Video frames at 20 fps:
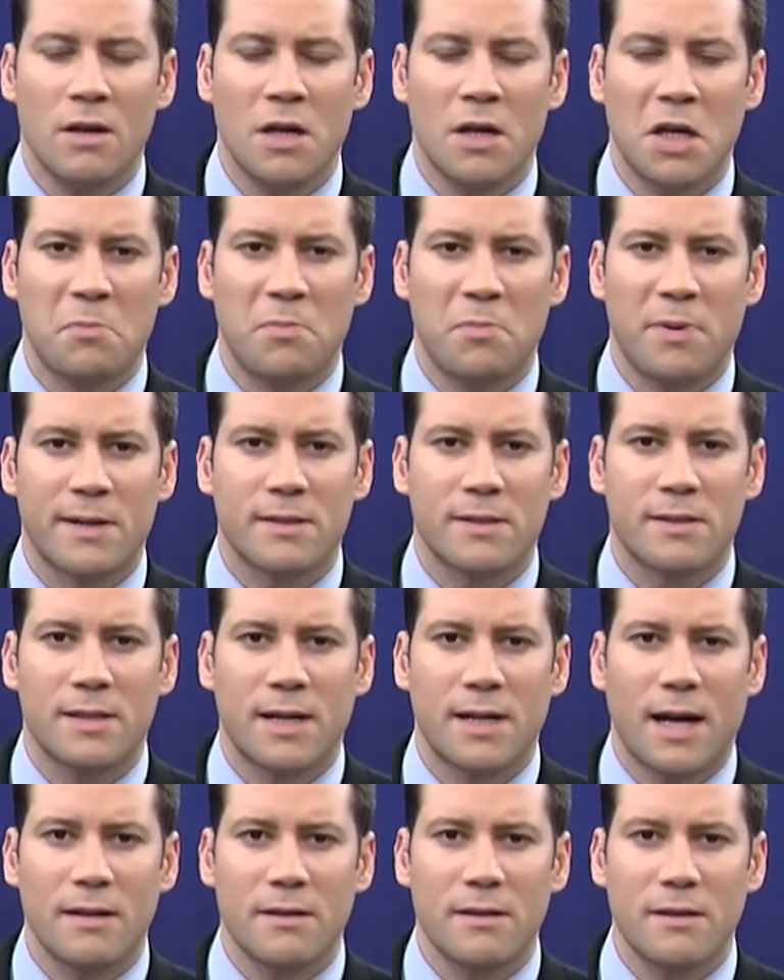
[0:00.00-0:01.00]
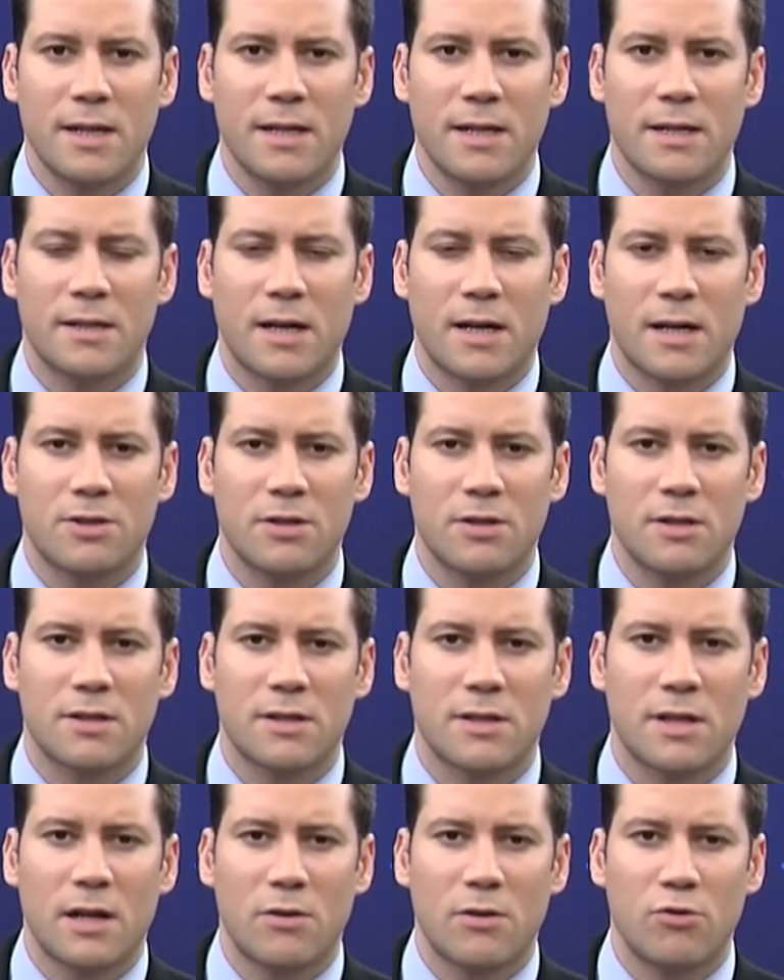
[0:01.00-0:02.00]
İyi Parti'den ihracı
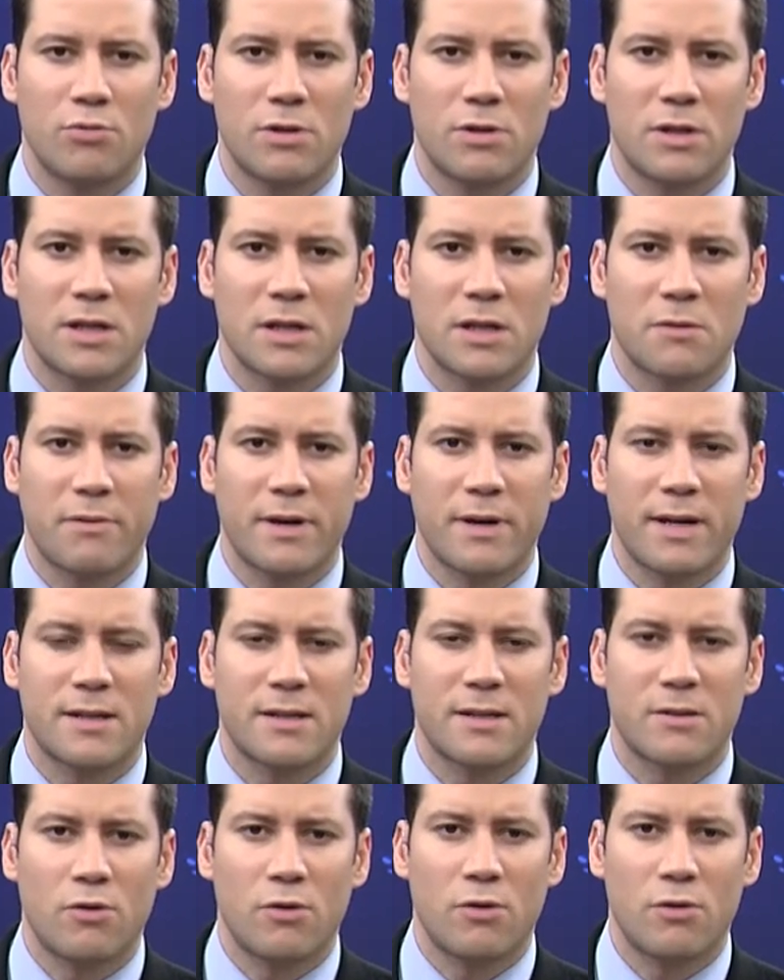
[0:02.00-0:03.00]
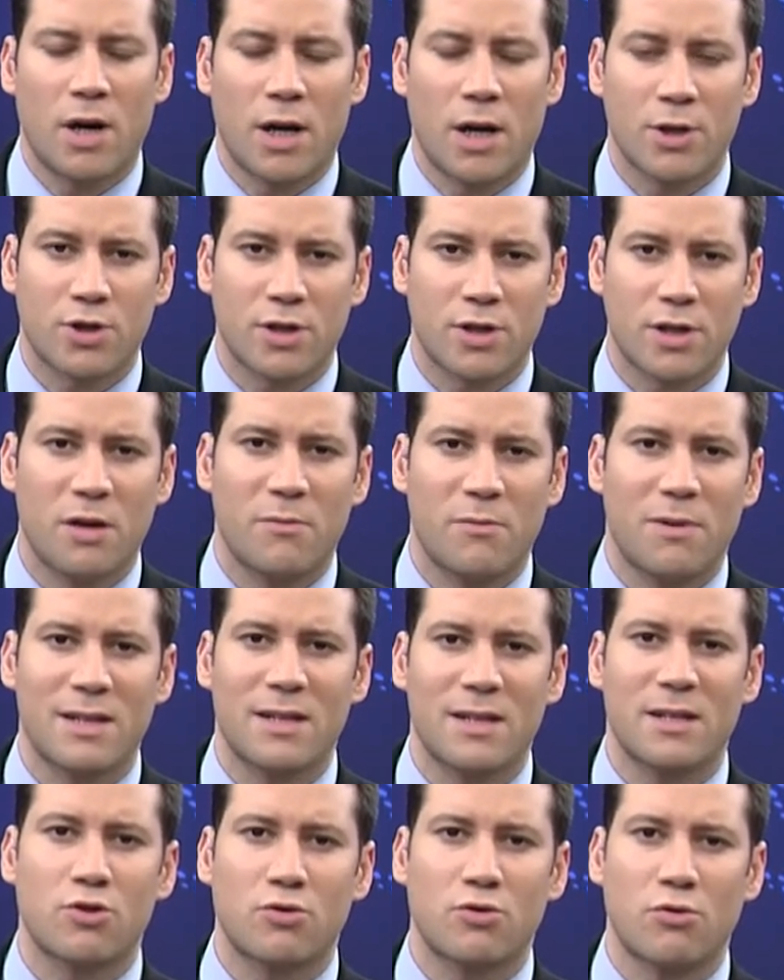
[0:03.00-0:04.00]
istenen Ümit Dikbayır'ın o
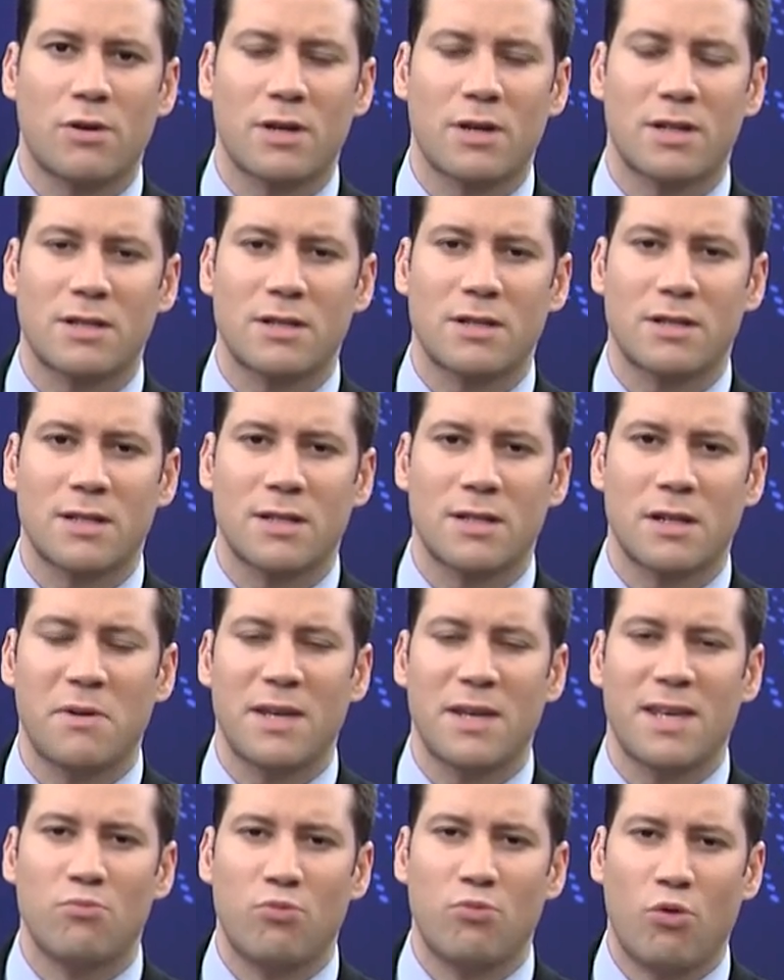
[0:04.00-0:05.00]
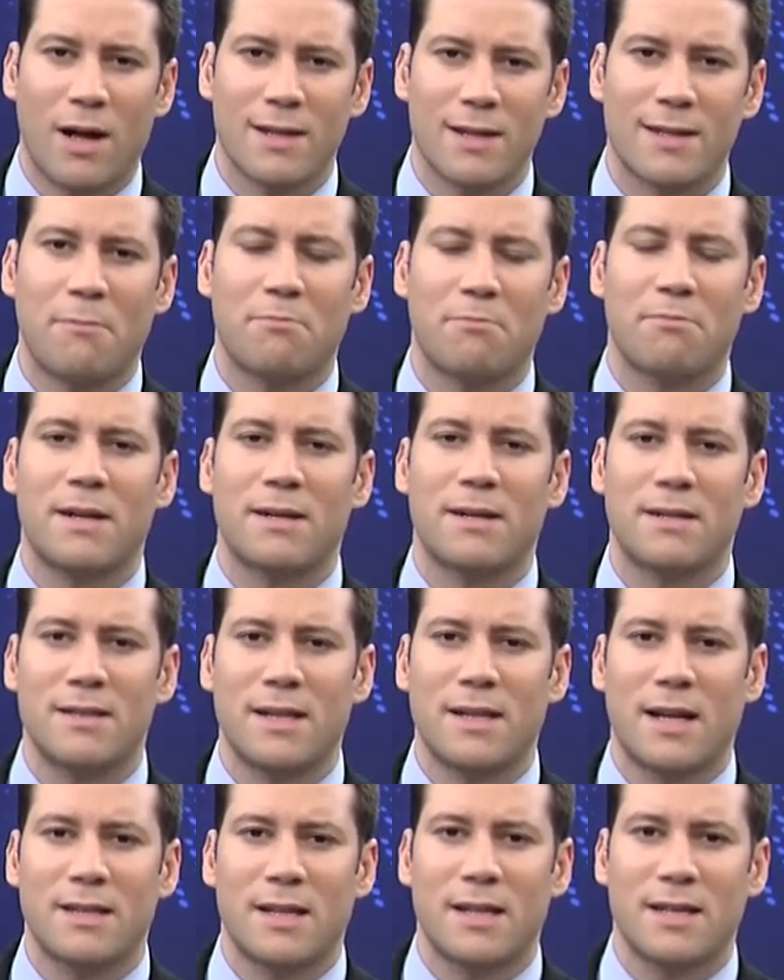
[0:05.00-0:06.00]
açıklamaları sonrasında tabii ki
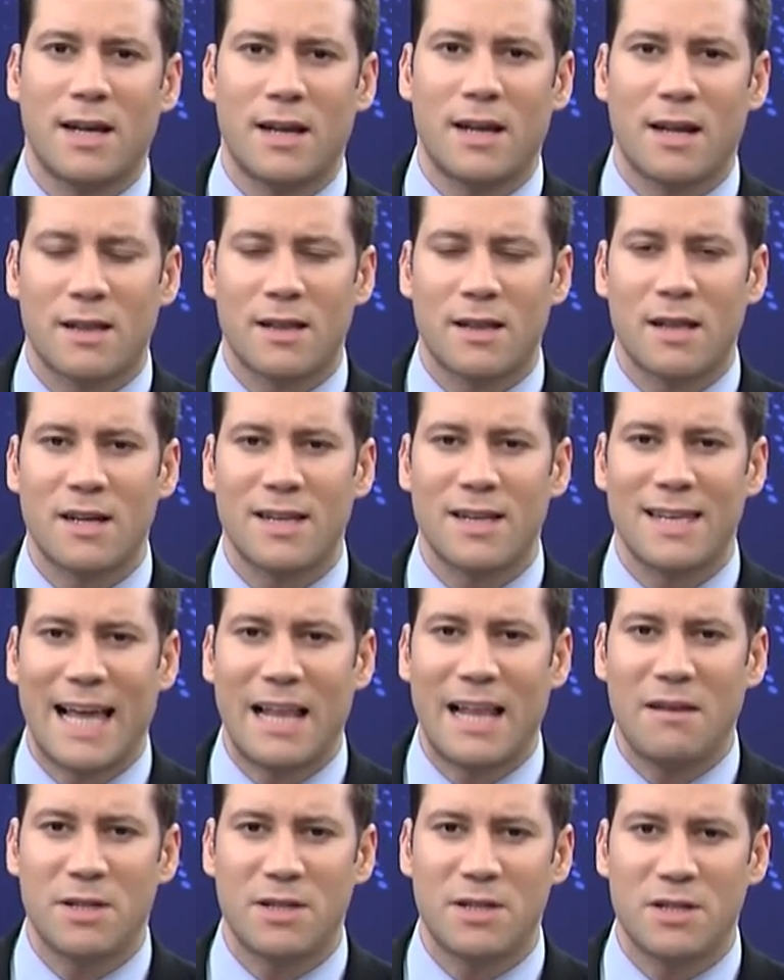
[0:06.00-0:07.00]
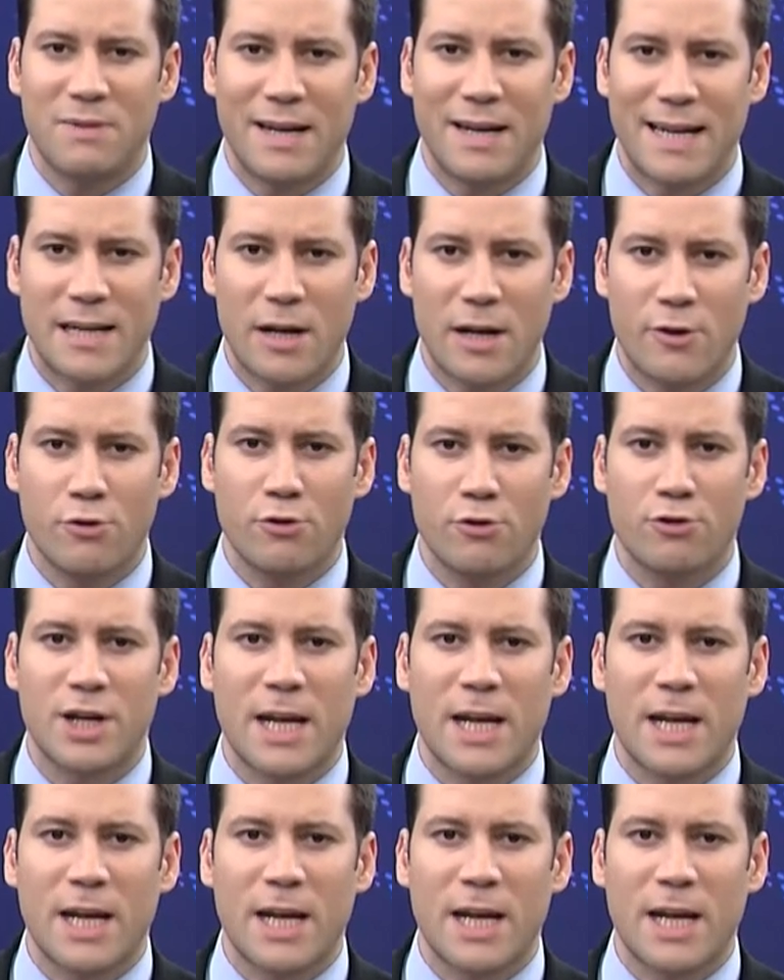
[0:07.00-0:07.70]
muhataplarından da yanıtların gelmesi bekleniyor.